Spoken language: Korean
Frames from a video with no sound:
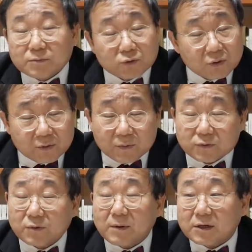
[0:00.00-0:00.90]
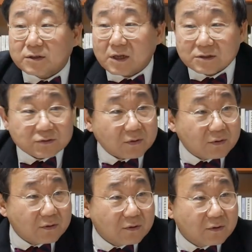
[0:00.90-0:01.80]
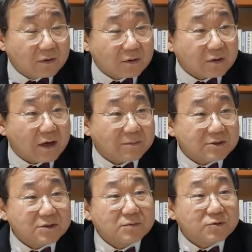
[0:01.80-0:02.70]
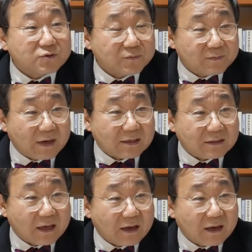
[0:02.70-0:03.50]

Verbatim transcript: 감정 기복도 많이 타죠. 그 다음에 시험을 준비할